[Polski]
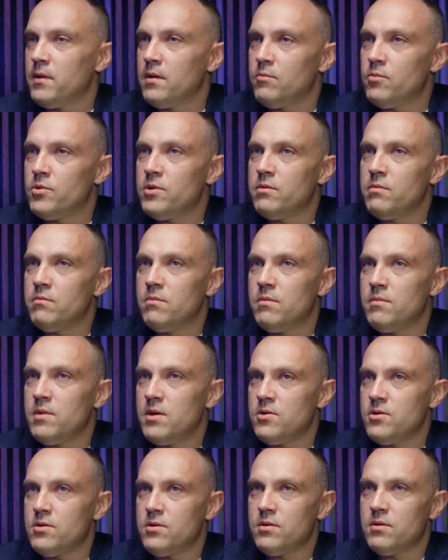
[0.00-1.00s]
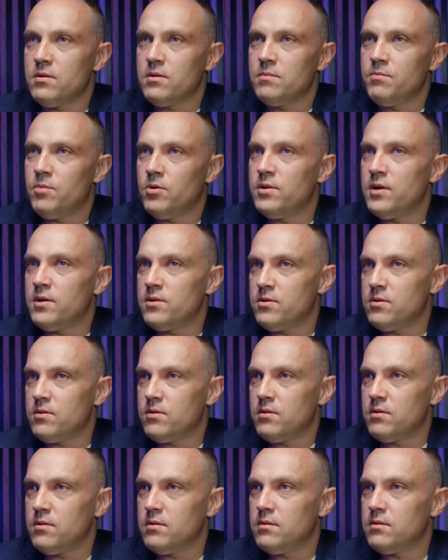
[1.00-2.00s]
Musimy mieć,
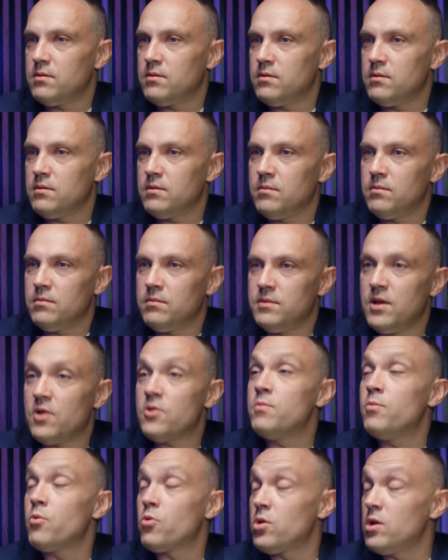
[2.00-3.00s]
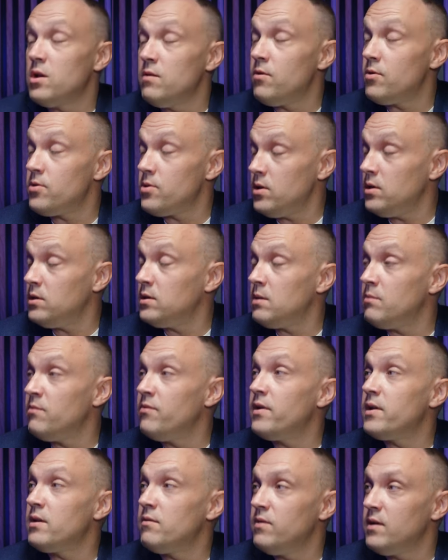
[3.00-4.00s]
podać, dać możliwość innym
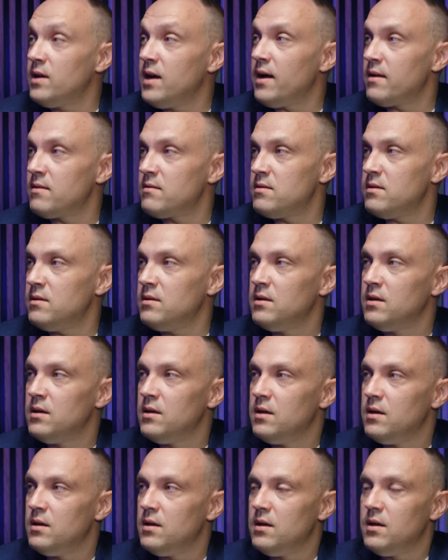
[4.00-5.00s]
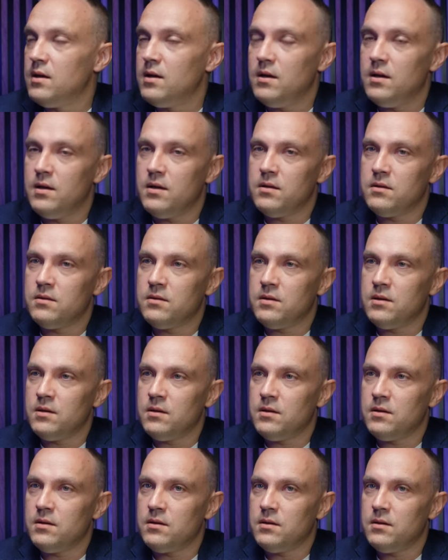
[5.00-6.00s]
weryfikacji E,
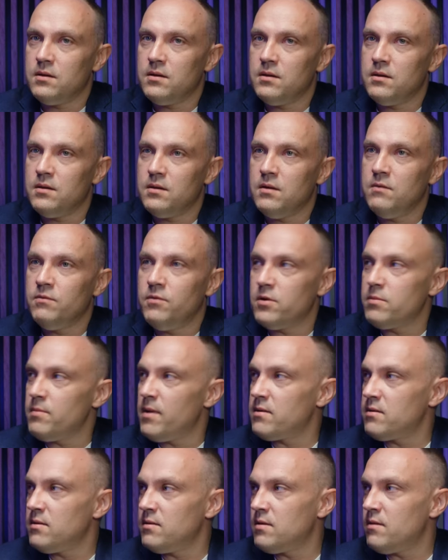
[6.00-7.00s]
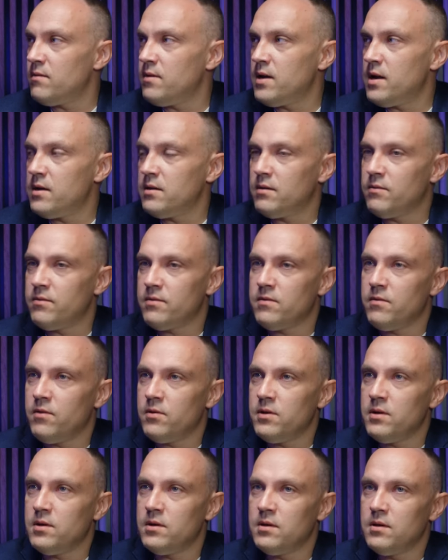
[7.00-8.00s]
tych e, informacji zawieranych w
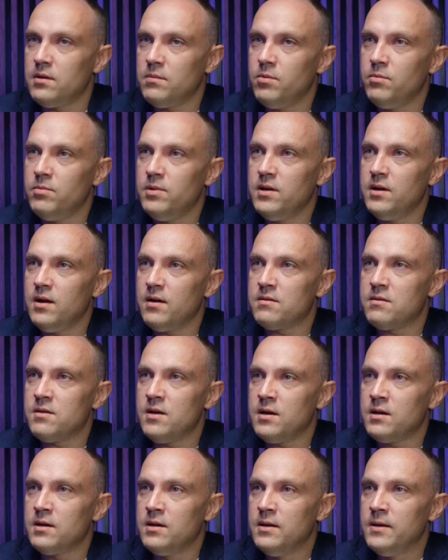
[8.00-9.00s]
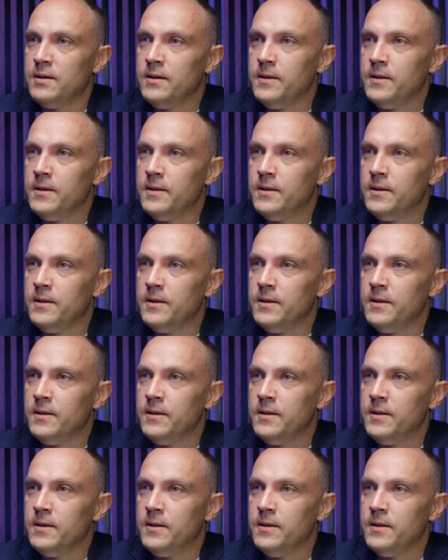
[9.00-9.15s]
swoich e, publikacjach.